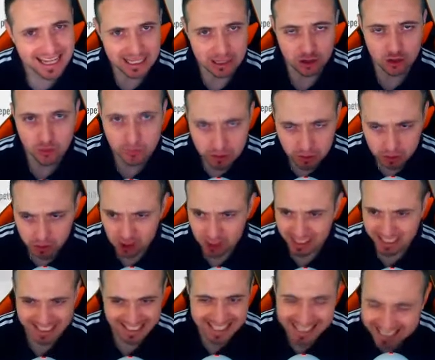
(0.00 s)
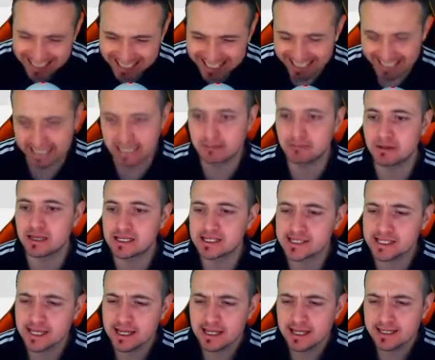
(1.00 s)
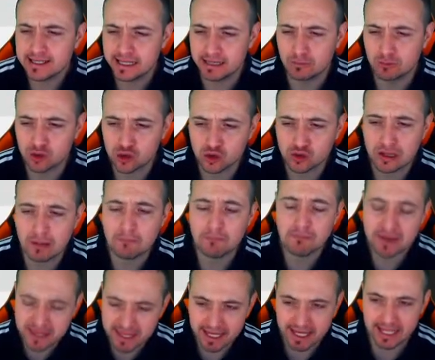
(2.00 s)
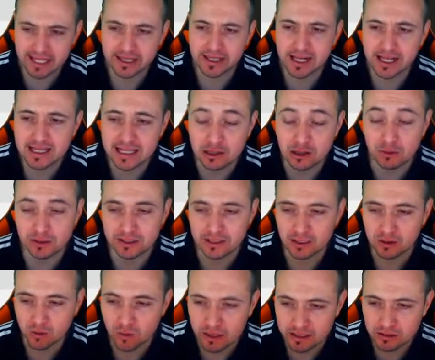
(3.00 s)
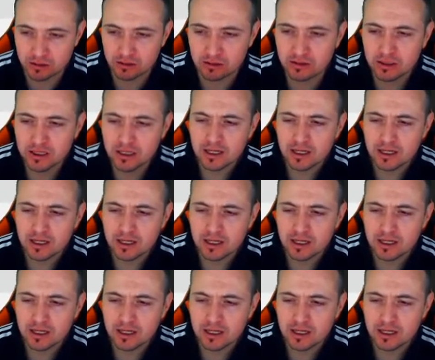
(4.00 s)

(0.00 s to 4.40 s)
números increíbles, tenemos una media general de 94,